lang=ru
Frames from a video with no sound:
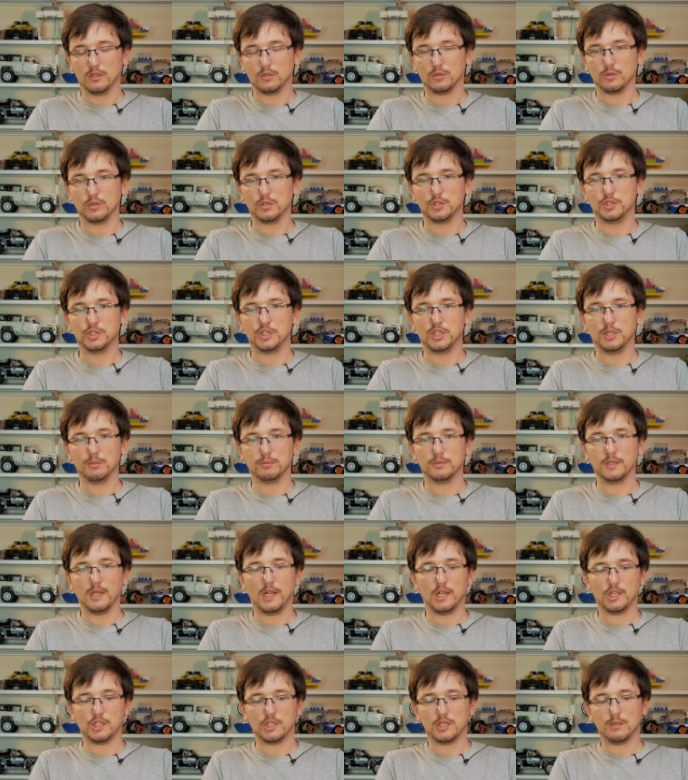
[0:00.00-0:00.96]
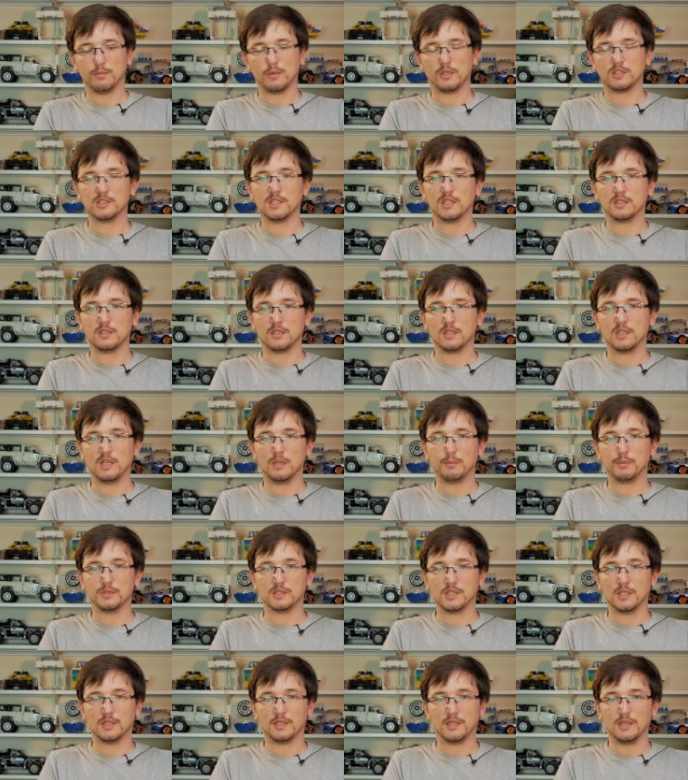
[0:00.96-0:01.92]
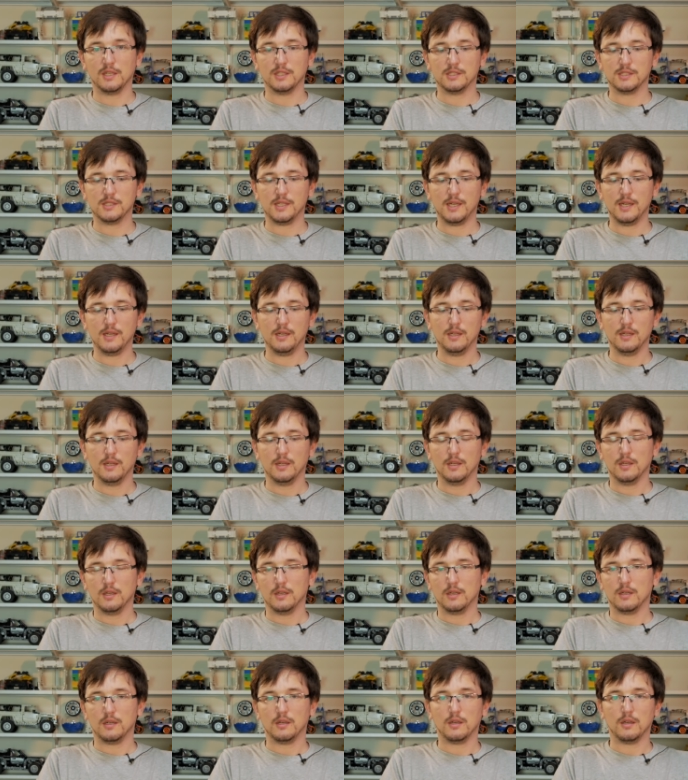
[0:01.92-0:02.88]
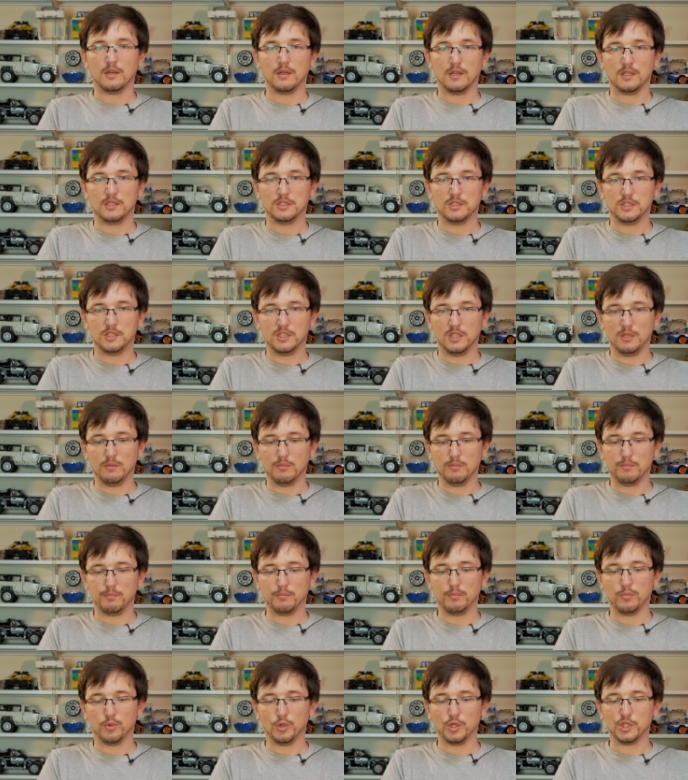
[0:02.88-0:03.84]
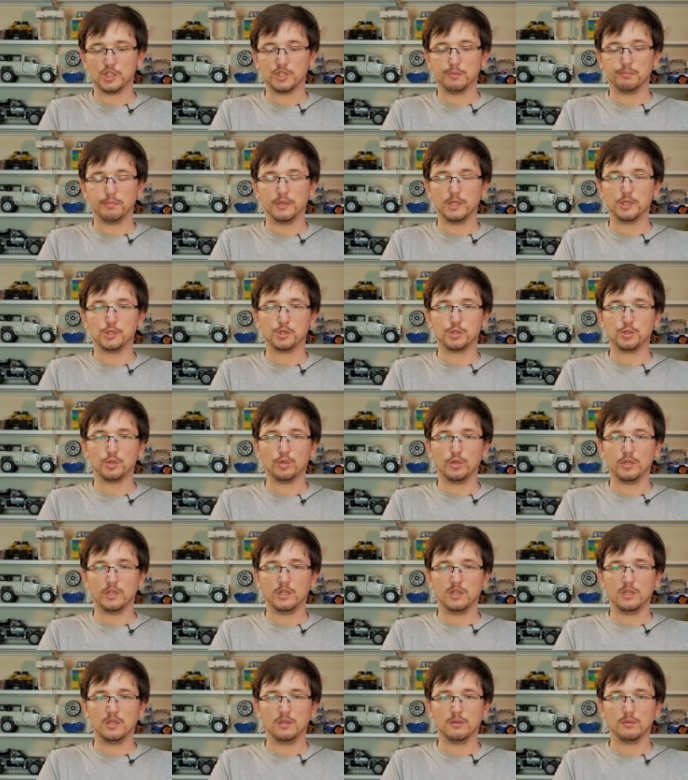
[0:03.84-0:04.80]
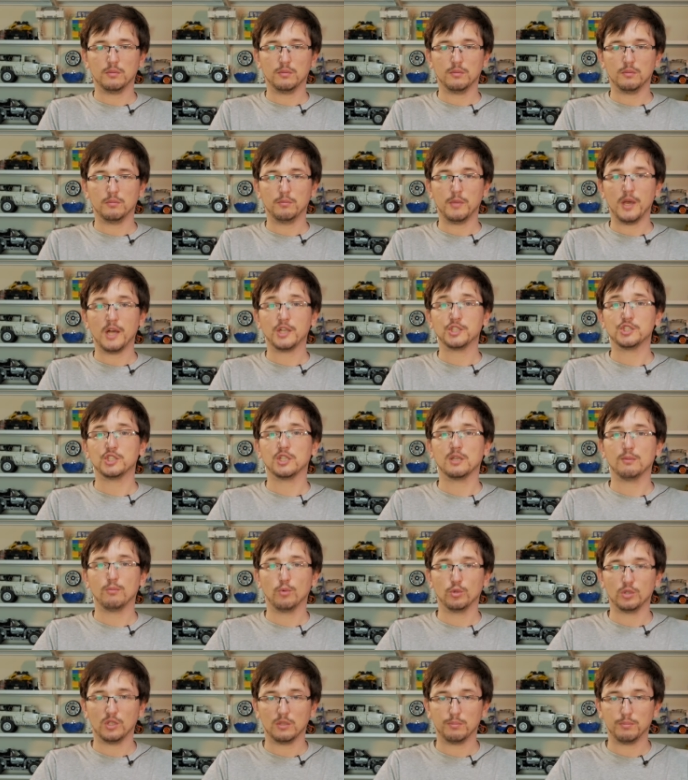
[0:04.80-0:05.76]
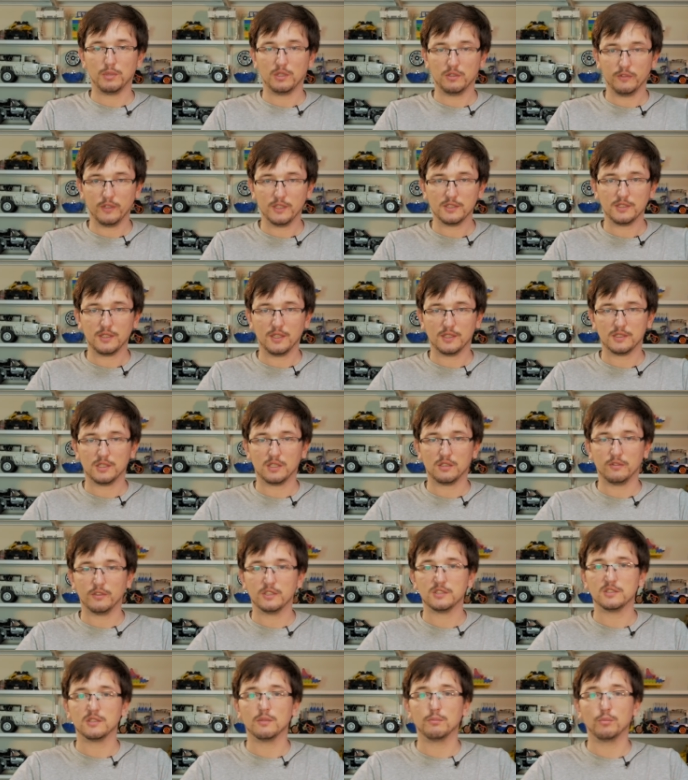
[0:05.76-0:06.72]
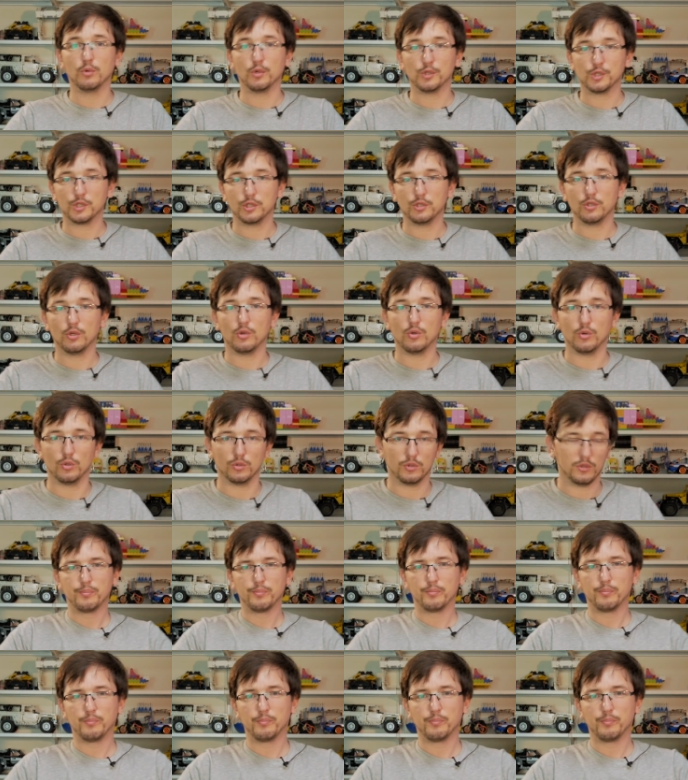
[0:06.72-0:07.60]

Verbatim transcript: То есть чем дальше амортизатор крепится от колеса, а, тем больше плечо и мягче работает подвеска и, соответственно, больше ее ход.